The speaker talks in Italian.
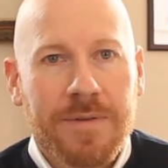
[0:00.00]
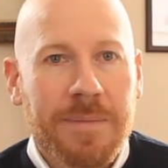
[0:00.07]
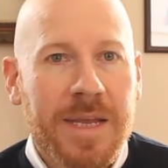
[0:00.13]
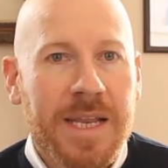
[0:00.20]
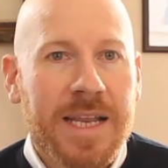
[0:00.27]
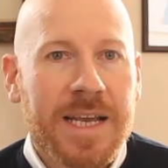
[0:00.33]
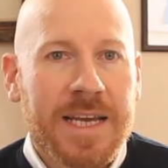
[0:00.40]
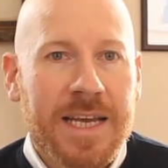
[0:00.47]

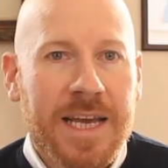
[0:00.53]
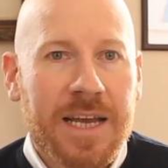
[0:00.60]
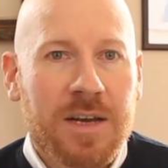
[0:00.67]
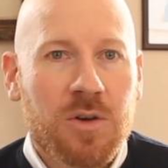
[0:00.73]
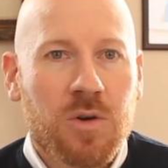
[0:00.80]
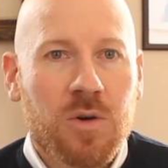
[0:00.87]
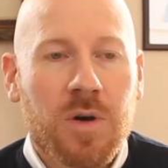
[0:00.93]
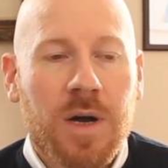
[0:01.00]
famiglie che
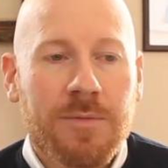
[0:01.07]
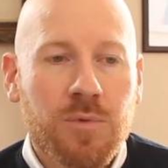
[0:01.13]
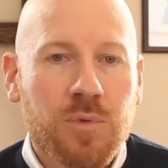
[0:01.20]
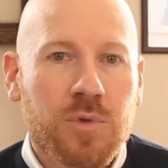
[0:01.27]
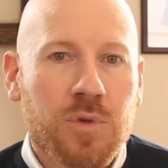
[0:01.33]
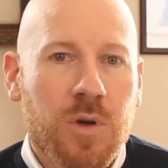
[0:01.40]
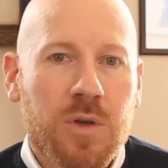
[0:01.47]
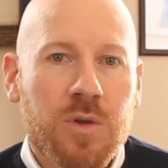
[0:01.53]
hanno
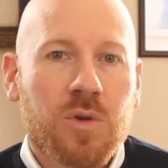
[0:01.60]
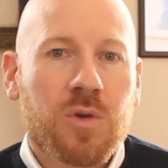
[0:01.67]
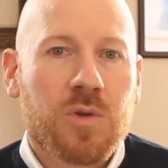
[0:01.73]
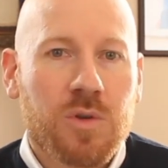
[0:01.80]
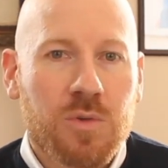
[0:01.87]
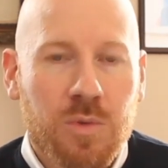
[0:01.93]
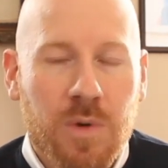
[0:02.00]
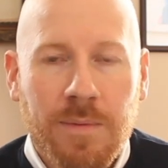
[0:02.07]
avuto il dono
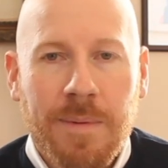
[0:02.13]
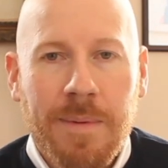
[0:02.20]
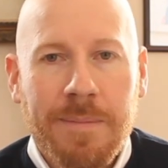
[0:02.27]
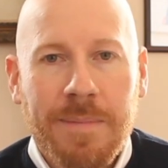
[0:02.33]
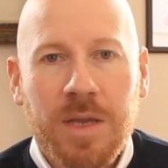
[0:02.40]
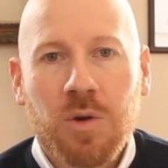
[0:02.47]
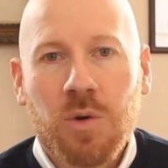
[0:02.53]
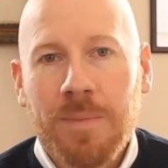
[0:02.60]
di un nuovo
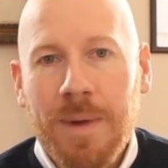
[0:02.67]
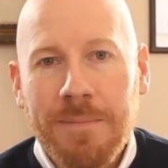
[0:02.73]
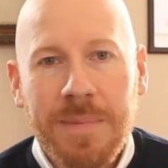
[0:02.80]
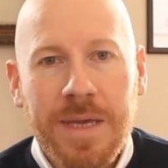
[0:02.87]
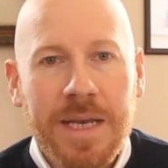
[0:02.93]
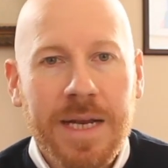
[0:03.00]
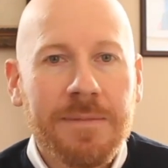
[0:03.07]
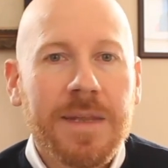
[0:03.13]
bambino o
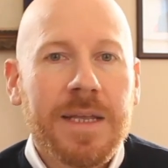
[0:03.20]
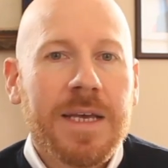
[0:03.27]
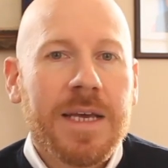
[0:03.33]
bambina bambina